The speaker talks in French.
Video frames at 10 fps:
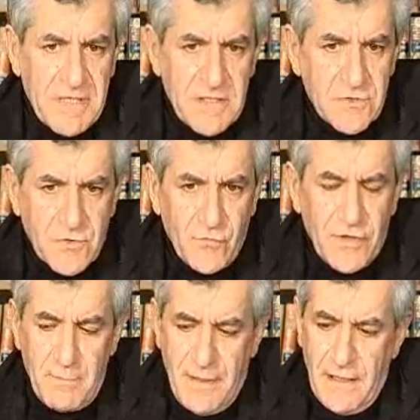mais je ne
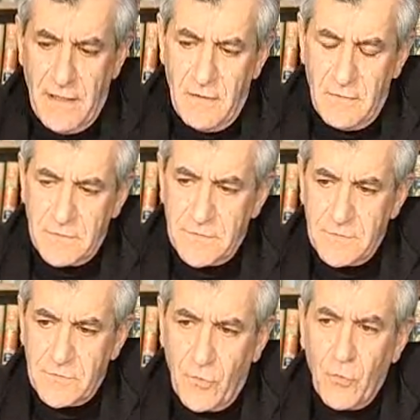voudrais pas
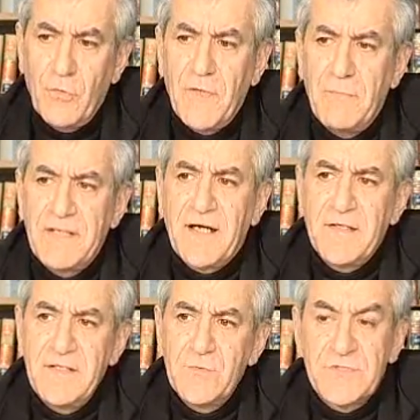euh, trop longuement
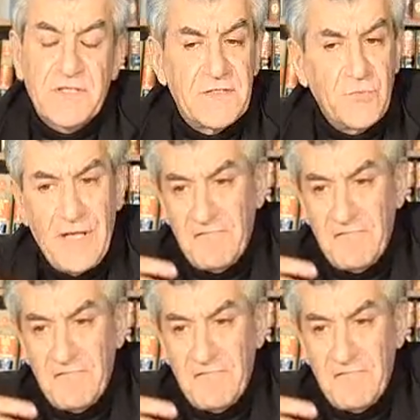m'attarder sur ces questions.